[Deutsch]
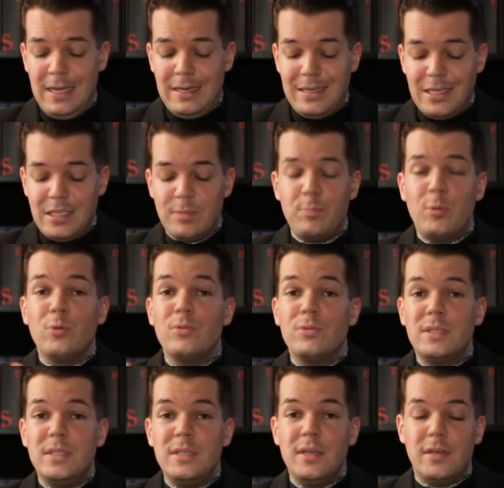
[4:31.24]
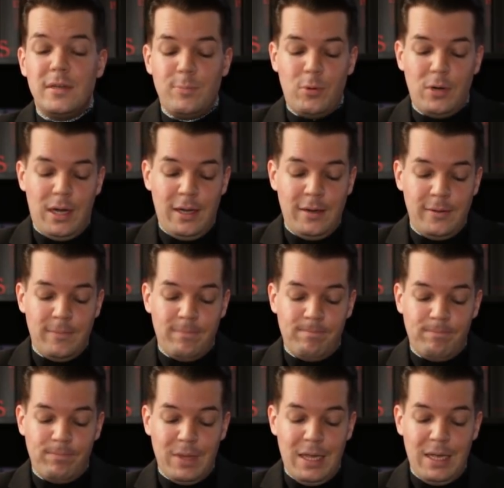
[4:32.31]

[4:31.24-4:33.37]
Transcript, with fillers: Das produziert Pointen.